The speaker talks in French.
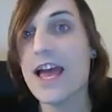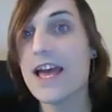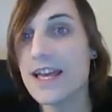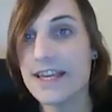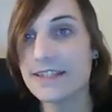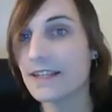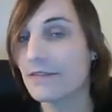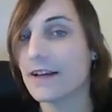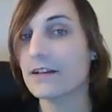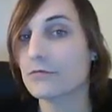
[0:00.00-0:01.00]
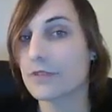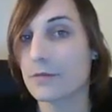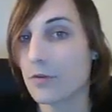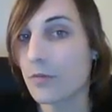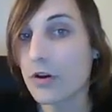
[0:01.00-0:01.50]
et ça va tout
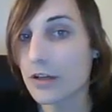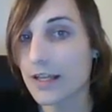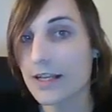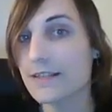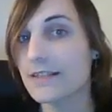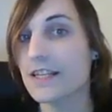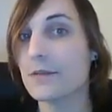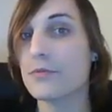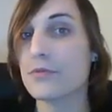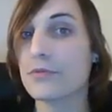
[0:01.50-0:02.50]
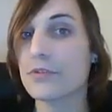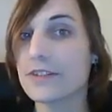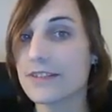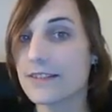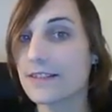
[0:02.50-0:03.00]
simplement égaliser les pions
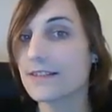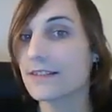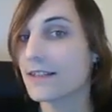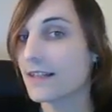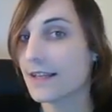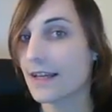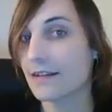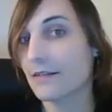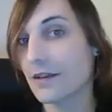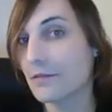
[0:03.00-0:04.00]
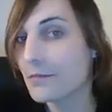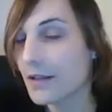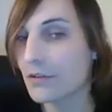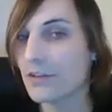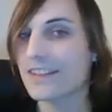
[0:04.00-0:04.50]
c6 et d4,
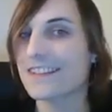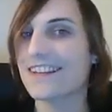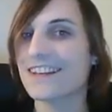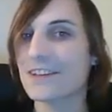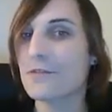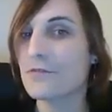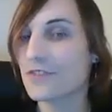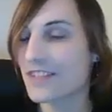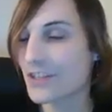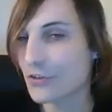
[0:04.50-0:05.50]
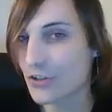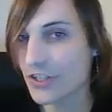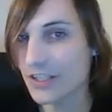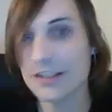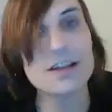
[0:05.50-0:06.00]
maintenant c5, vont
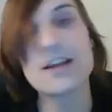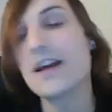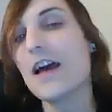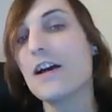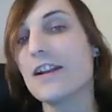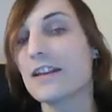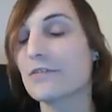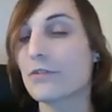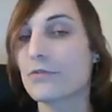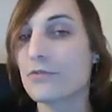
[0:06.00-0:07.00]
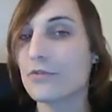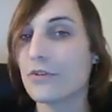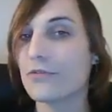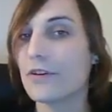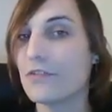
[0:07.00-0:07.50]
s'échanger. La structure
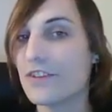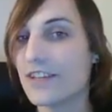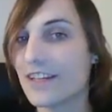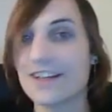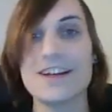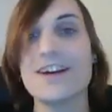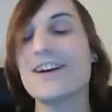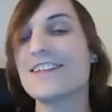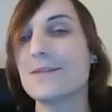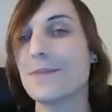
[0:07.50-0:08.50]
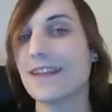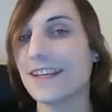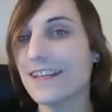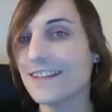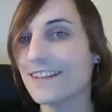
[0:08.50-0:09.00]
va devenir euh,
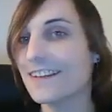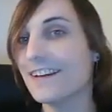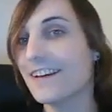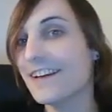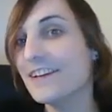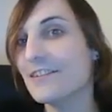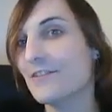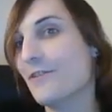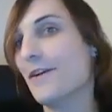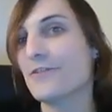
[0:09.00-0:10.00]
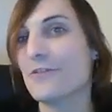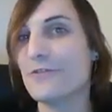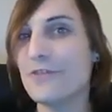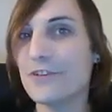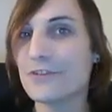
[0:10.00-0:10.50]
symétrique, et le match
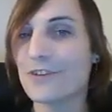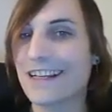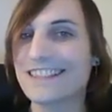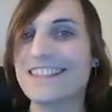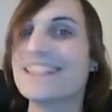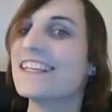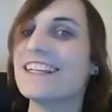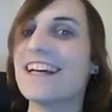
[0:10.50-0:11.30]
nul sera signé